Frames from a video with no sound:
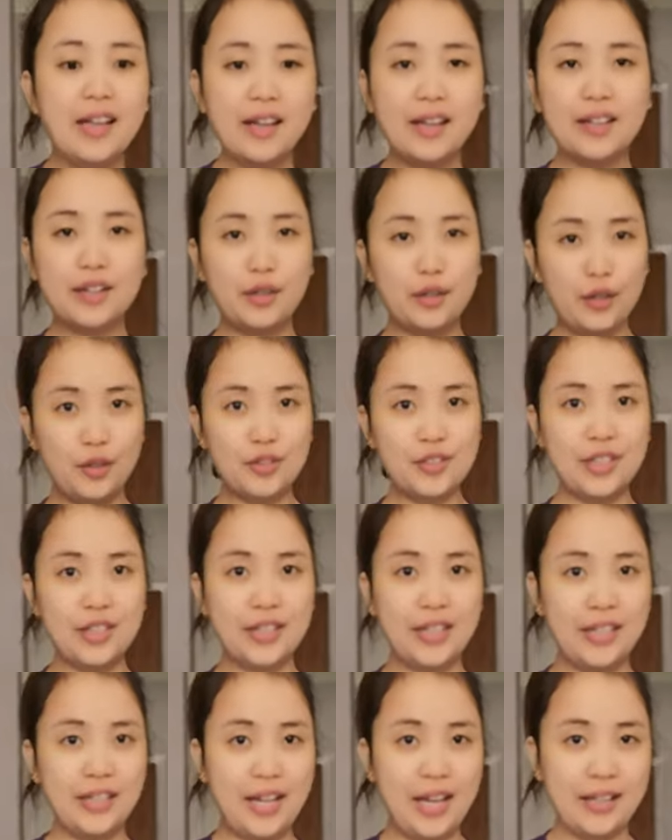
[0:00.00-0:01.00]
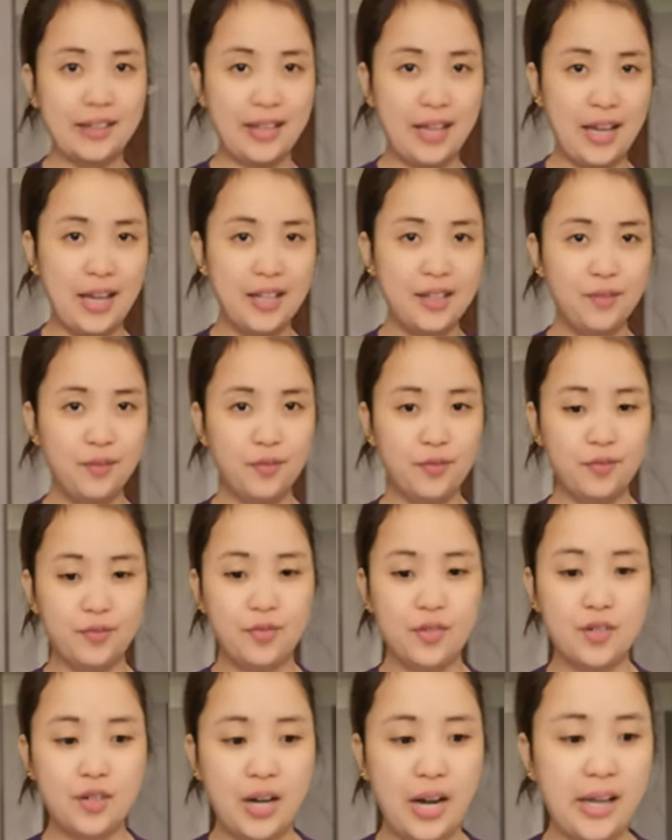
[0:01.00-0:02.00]
ng greenery natin.
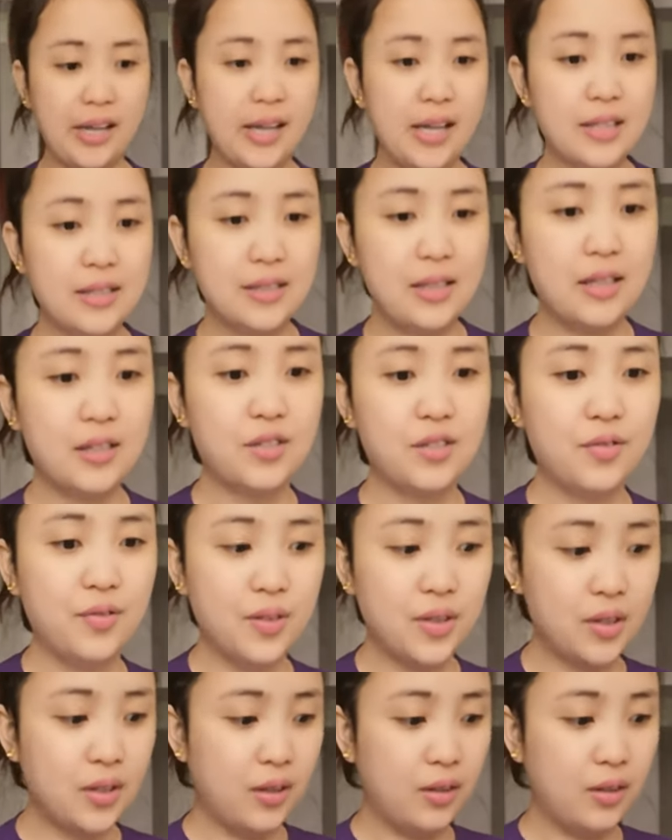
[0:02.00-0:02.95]
For, I guess, that's for